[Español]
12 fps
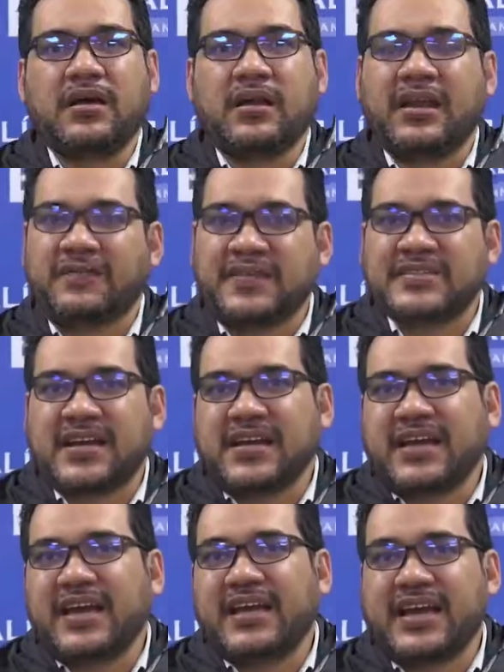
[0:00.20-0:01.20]
La
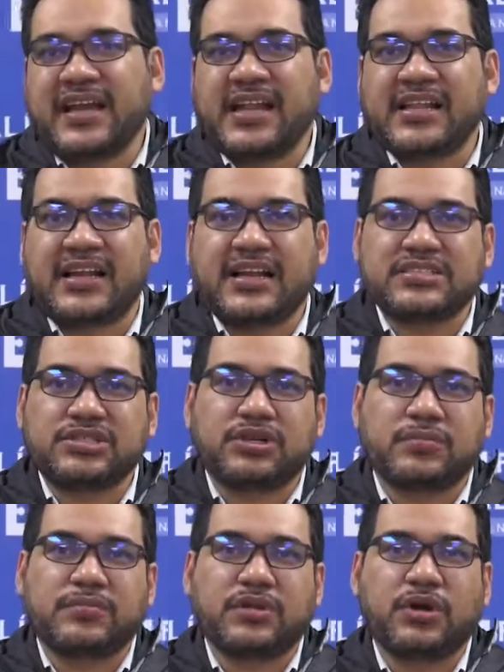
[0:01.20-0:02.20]
Fiscalía General de la Nación